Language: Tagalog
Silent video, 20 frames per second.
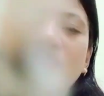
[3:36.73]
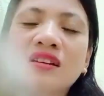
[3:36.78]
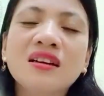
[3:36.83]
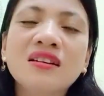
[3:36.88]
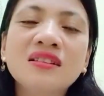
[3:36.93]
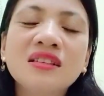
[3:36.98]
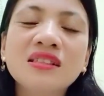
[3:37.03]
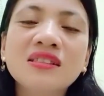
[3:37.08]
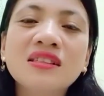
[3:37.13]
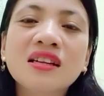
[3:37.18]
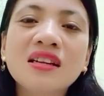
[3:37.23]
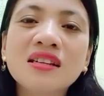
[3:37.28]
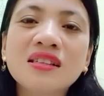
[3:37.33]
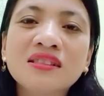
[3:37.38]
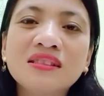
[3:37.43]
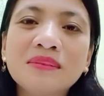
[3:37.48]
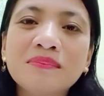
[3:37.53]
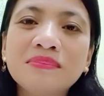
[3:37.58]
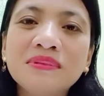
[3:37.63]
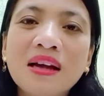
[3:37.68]
Ang nasa
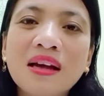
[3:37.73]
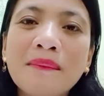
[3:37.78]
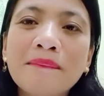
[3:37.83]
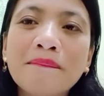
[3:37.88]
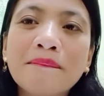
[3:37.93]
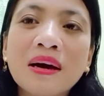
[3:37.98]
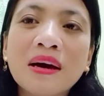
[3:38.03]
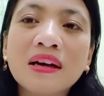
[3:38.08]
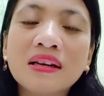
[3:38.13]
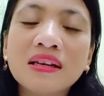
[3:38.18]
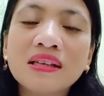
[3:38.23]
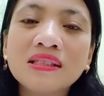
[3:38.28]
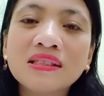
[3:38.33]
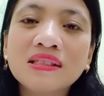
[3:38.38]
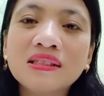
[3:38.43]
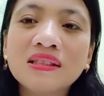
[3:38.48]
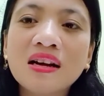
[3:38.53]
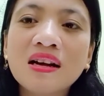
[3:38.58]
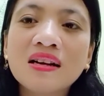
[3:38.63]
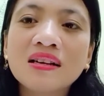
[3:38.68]
isip niya, para
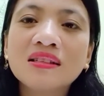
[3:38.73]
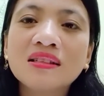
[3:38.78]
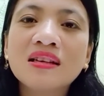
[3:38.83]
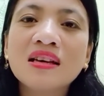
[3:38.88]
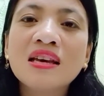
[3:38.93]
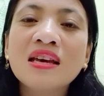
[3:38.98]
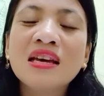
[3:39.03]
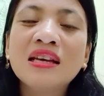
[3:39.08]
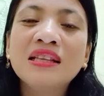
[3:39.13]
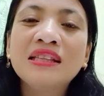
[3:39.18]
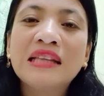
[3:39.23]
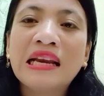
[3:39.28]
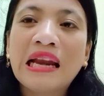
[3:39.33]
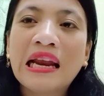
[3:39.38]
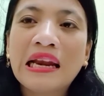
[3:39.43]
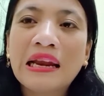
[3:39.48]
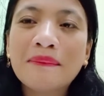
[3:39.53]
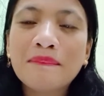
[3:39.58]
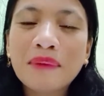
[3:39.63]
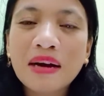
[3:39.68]
siyang
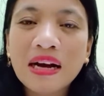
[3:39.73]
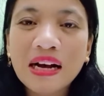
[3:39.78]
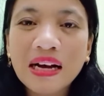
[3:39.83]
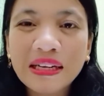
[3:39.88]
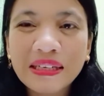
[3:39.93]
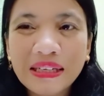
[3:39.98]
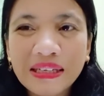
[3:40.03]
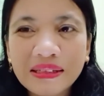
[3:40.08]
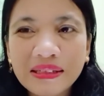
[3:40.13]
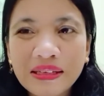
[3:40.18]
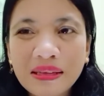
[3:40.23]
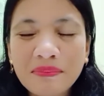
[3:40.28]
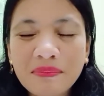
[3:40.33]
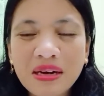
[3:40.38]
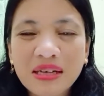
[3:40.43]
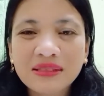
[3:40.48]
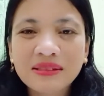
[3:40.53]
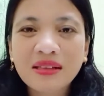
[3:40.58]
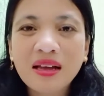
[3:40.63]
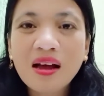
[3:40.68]
nilalamangan ng
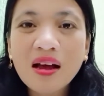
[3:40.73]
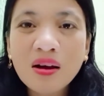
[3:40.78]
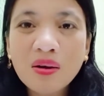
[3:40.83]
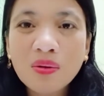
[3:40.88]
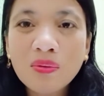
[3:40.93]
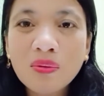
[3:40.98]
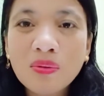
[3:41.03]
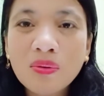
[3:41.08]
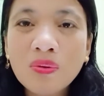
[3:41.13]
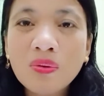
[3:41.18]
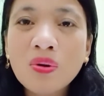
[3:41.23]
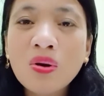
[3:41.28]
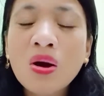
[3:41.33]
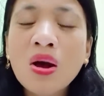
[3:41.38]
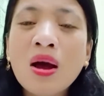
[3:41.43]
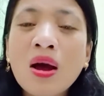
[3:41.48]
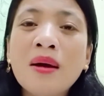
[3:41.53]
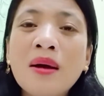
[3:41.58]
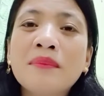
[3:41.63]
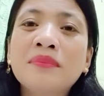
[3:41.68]
ibang tao.
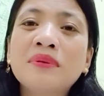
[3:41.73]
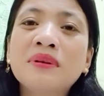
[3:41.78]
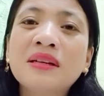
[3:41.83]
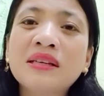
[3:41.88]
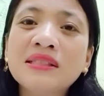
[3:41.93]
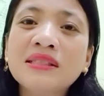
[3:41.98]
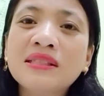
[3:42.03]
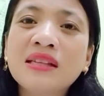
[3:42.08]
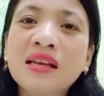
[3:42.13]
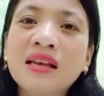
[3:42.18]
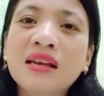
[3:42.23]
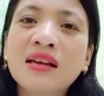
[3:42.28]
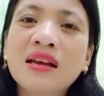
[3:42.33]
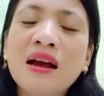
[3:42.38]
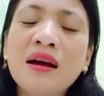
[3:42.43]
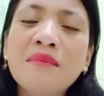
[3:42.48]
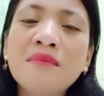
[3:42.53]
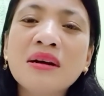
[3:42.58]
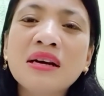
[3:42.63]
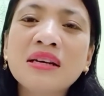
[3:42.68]
Kasi,
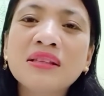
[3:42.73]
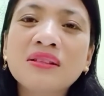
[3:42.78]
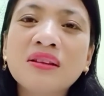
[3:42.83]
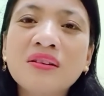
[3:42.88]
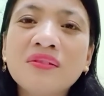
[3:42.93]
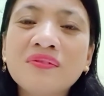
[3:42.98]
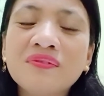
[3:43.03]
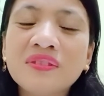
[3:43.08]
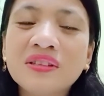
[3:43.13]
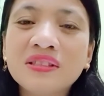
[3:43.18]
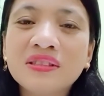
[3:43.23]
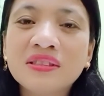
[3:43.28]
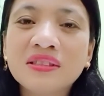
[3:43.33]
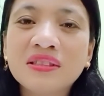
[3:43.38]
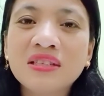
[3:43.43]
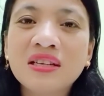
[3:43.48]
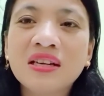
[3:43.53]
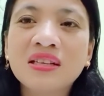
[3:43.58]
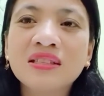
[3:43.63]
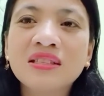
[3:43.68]
ang mga taong bitter
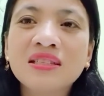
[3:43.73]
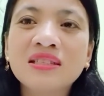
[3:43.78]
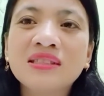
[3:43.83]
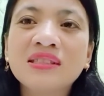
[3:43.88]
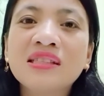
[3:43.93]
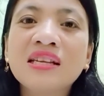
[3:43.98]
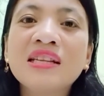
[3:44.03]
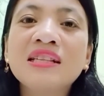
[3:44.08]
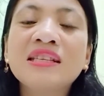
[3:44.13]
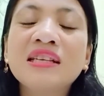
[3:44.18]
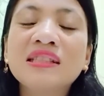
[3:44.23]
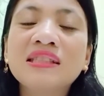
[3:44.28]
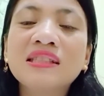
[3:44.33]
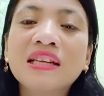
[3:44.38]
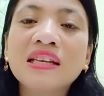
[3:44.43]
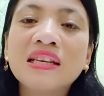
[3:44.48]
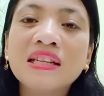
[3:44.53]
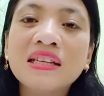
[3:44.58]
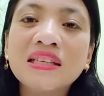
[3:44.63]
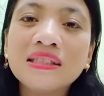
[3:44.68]
yan is hindi
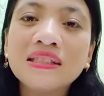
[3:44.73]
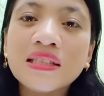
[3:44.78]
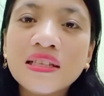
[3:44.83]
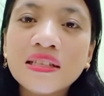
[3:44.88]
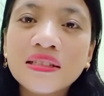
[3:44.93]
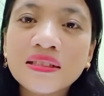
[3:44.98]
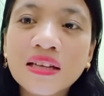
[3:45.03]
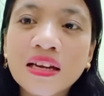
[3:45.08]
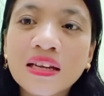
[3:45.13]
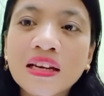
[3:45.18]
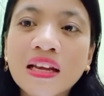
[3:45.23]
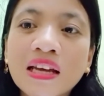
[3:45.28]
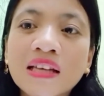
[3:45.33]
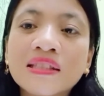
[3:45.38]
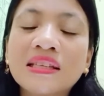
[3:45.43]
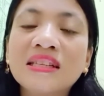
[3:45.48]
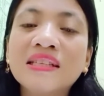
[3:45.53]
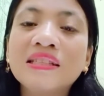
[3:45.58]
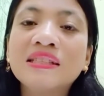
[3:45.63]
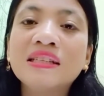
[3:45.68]
tinitingnan at
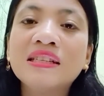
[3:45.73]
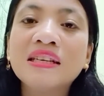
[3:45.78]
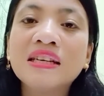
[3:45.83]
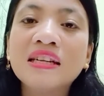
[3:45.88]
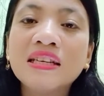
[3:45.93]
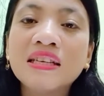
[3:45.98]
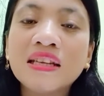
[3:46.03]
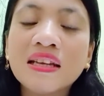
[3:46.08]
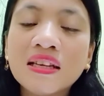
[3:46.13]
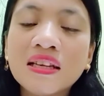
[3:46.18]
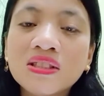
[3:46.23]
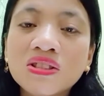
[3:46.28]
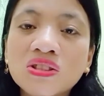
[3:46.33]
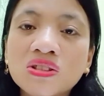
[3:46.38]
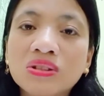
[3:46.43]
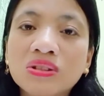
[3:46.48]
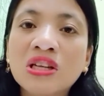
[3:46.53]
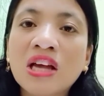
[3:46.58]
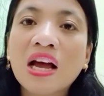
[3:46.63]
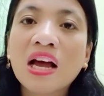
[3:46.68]
hindi
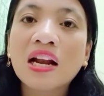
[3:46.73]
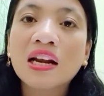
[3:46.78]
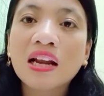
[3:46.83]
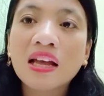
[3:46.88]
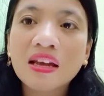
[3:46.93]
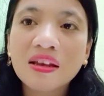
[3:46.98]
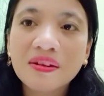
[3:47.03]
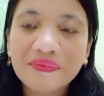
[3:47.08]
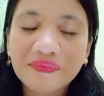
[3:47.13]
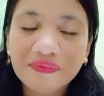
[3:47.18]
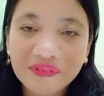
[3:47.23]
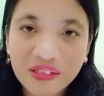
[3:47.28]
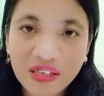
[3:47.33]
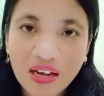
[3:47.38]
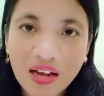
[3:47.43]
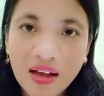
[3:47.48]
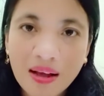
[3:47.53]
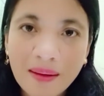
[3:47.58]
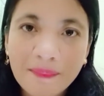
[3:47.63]
ini-enjoy ang life niya.